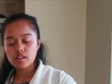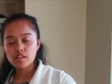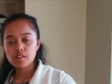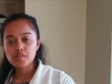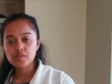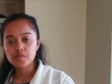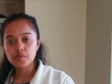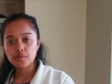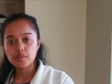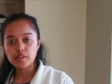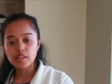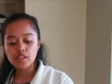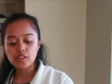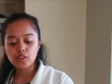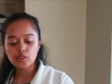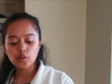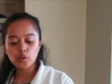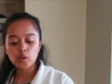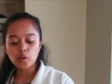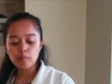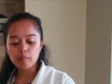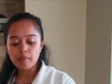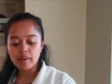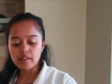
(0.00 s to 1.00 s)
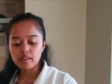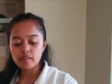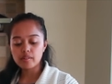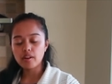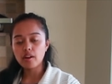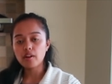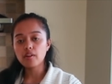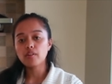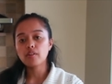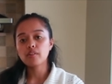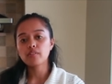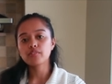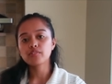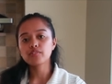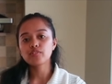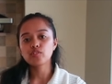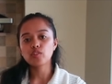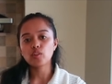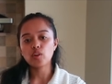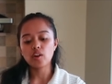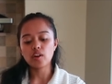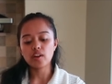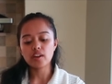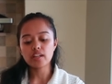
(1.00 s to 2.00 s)
So, dito, meron akong
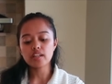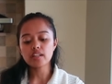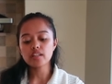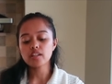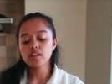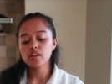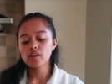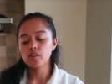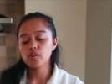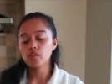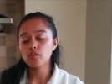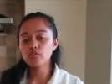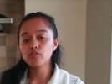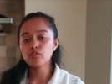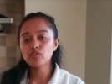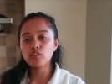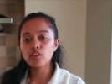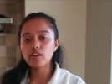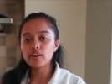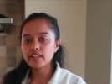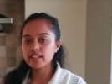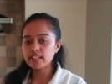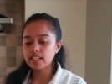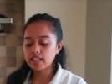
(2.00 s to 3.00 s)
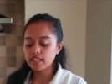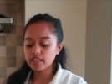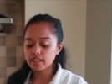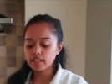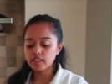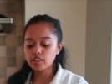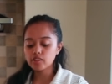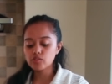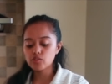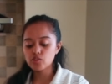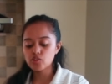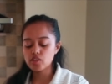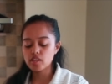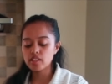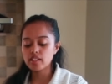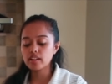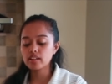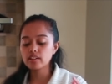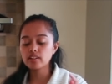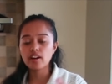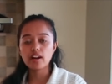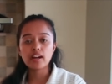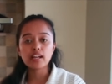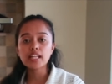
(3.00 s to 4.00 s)
flour. Yung flour, nilagyan ko siya
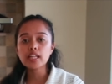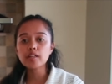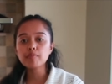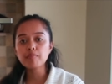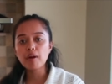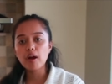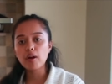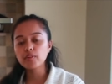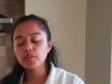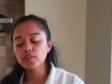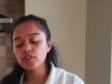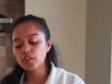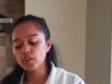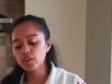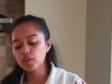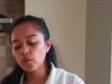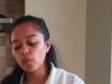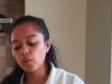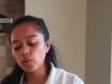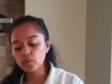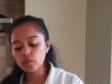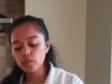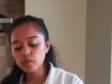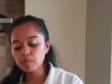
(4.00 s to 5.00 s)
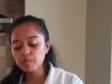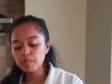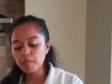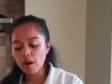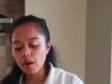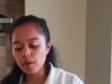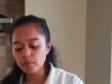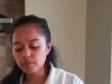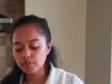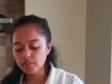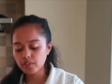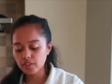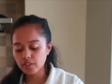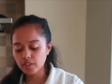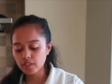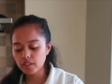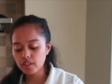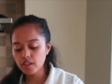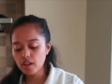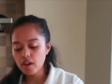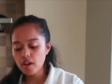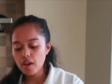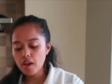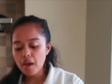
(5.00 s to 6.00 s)
ng garlic powder, onion
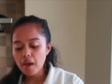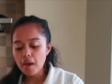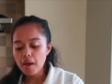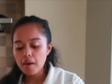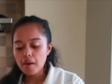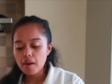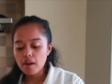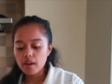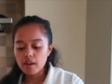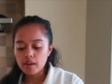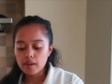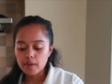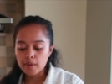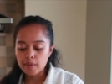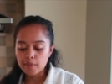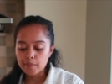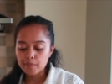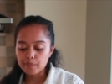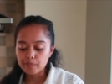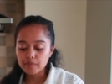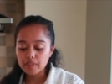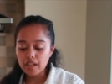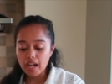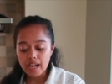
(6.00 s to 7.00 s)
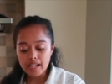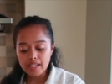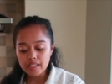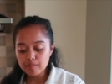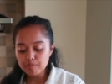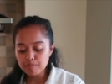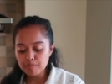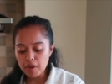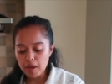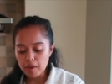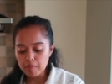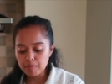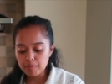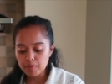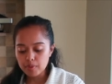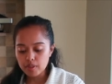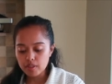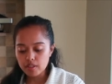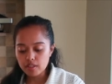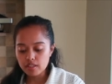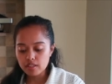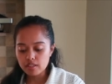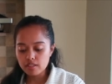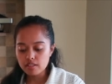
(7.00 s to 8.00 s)
powder, um, cayenne
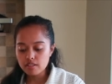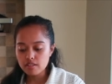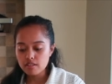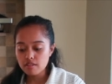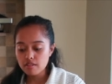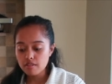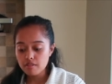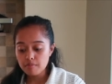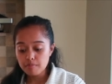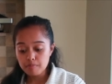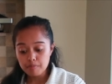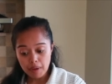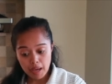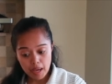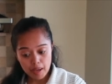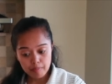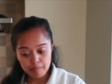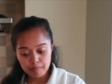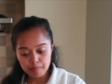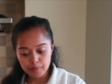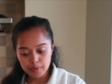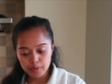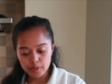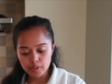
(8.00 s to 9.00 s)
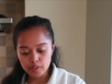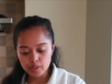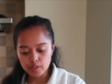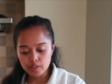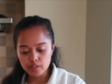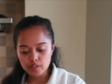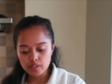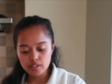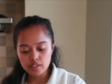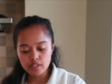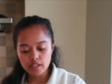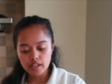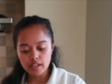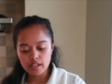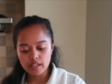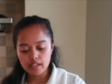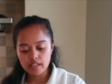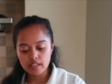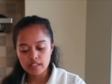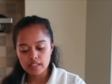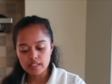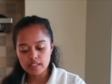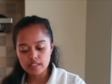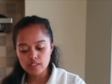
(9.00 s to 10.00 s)
pepper, pepper,
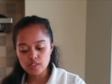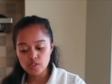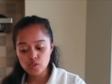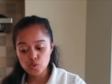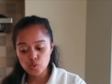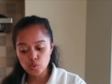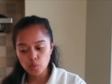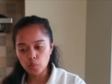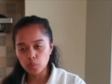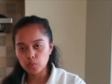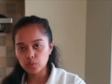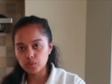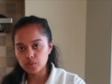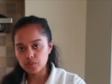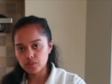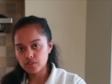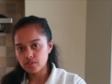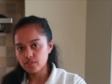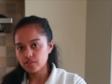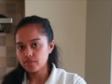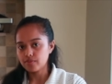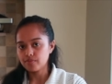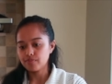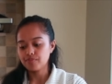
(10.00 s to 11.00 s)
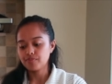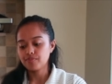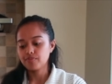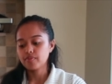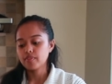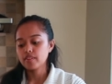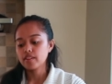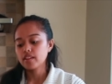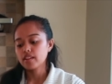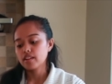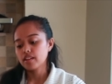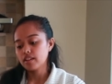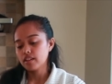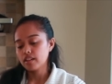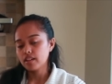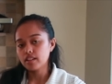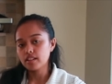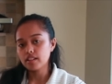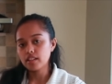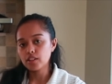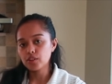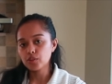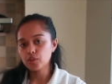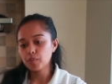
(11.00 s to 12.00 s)
and salt.
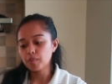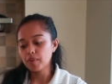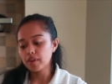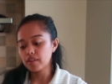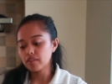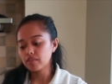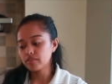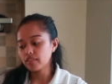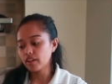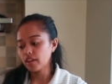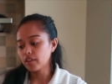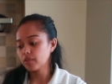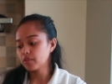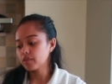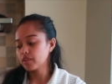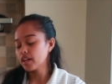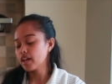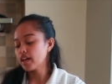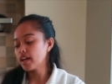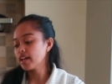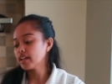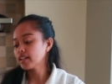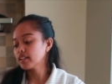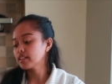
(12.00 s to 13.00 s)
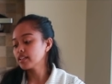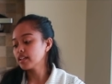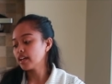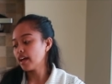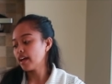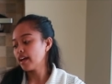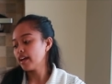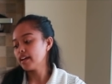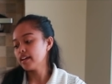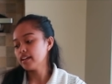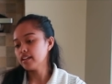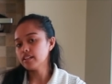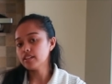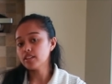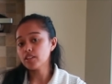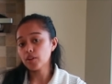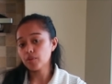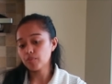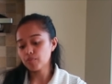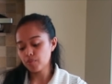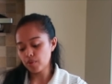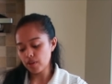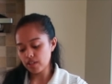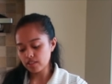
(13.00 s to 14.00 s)
And dito, meron tayong egg and
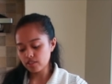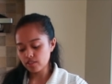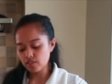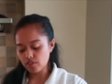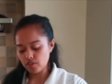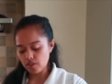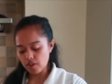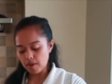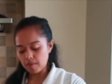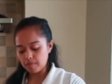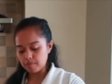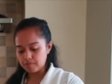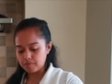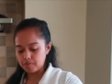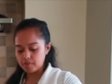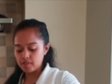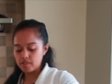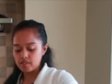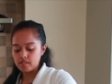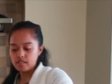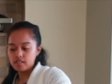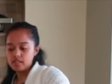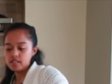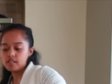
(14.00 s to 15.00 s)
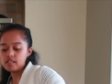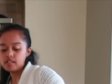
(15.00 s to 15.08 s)
breadcrumbs.